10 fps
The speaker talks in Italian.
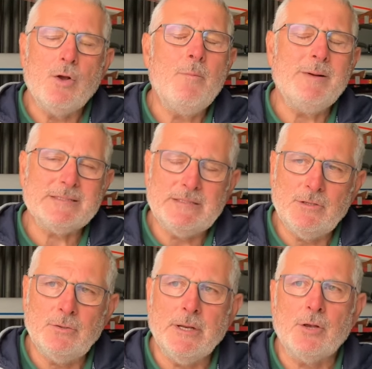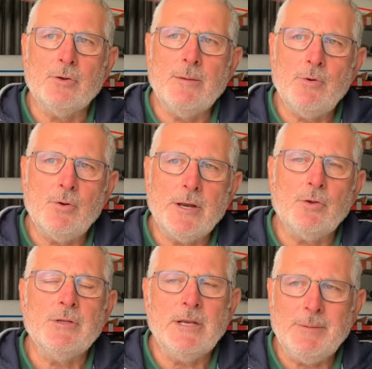con passione, con amore,
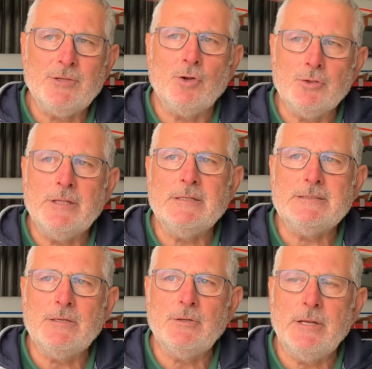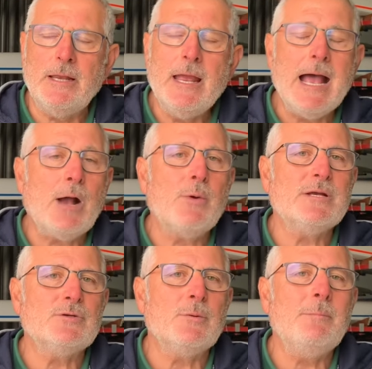con, ripeto, con dedizione a
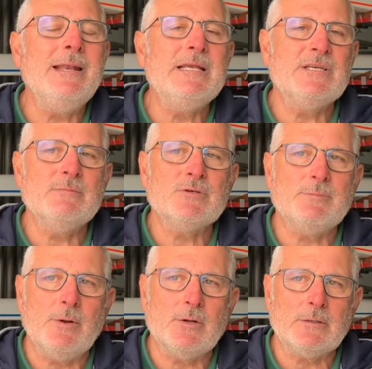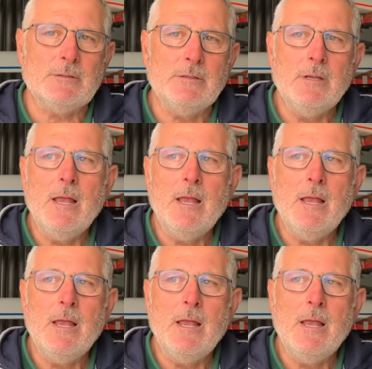questo bellissimo sport.